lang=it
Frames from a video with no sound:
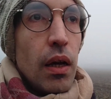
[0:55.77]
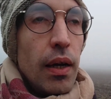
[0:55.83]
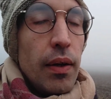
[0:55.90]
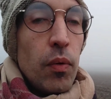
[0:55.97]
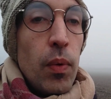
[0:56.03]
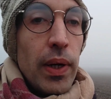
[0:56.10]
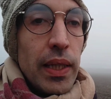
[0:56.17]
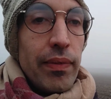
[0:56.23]

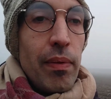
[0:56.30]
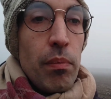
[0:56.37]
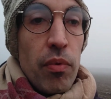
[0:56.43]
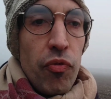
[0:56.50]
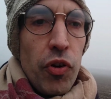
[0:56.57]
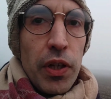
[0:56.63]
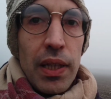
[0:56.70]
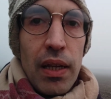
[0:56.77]
guardavamo
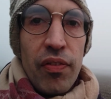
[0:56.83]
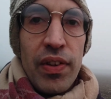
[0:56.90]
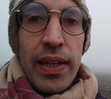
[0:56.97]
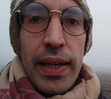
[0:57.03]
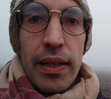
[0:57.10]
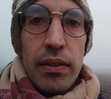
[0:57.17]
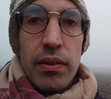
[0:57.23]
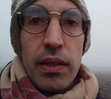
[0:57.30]
fuori dalla
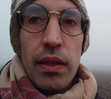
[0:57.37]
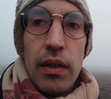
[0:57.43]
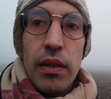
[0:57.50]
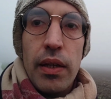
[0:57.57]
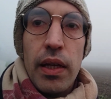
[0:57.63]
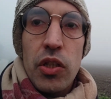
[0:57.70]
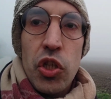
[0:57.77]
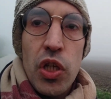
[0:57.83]
finestra
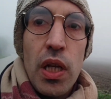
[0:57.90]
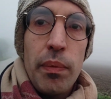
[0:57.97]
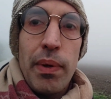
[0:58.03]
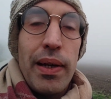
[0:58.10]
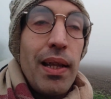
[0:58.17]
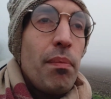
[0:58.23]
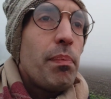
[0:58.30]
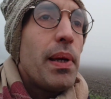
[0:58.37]
e c'era una
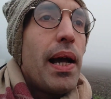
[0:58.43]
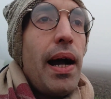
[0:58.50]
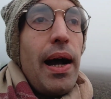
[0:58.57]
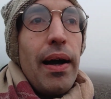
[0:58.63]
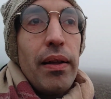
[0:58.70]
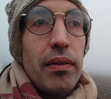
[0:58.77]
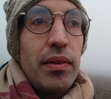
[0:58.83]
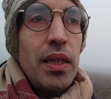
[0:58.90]

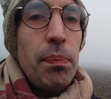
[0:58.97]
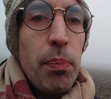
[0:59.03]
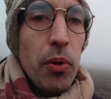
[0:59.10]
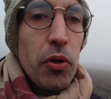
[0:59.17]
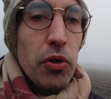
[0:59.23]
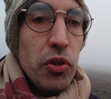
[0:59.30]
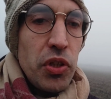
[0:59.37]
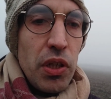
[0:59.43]
nebbia tipo
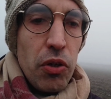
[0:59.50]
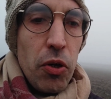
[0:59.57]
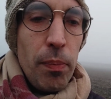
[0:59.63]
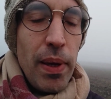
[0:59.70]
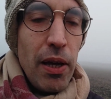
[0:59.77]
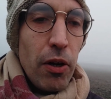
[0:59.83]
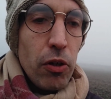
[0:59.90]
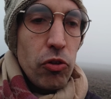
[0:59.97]
così
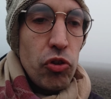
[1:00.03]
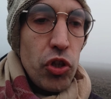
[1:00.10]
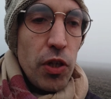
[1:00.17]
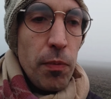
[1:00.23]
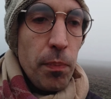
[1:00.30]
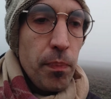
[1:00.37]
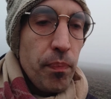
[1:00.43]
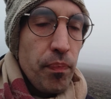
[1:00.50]
come oggi.
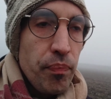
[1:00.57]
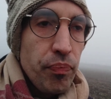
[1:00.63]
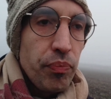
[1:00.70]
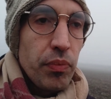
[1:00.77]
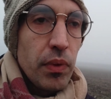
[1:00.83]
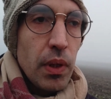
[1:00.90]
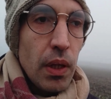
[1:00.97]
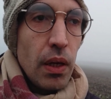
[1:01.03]

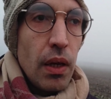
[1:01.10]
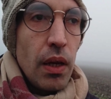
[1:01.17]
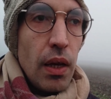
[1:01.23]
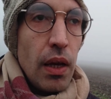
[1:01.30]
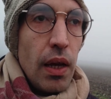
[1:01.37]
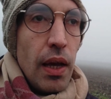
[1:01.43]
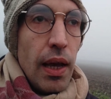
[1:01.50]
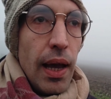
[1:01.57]

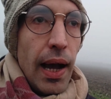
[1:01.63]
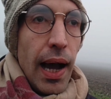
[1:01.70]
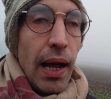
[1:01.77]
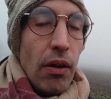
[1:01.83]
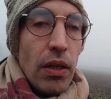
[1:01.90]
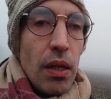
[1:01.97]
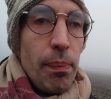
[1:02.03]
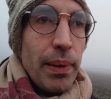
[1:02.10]

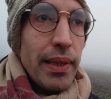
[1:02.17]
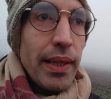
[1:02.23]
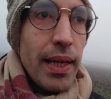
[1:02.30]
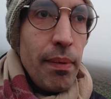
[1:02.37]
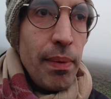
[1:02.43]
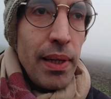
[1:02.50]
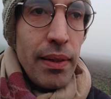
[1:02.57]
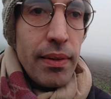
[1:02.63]
Allora
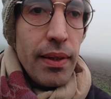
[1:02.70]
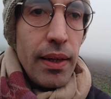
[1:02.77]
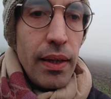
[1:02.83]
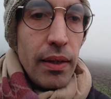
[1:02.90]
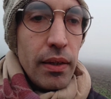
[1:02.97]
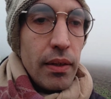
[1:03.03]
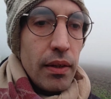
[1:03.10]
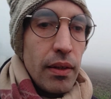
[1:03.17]
praticamente
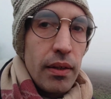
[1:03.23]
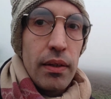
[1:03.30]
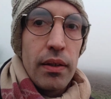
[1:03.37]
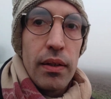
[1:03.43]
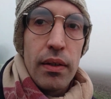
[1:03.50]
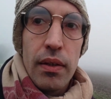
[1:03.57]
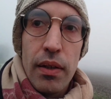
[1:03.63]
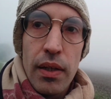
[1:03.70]

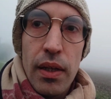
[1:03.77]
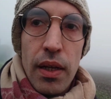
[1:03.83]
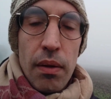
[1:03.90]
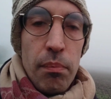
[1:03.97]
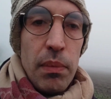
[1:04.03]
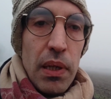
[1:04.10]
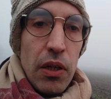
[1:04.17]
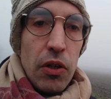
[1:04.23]

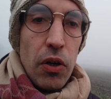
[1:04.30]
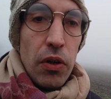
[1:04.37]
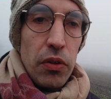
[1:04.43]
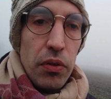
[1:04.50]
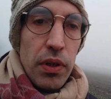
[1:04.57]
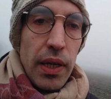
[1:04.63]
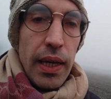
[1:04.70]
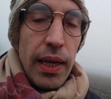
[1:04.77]
mi
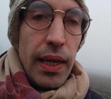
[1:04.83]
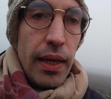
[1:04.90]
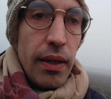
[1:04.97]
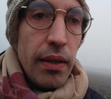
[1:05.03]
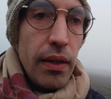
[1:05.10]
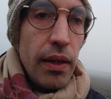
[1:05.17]
ricordo che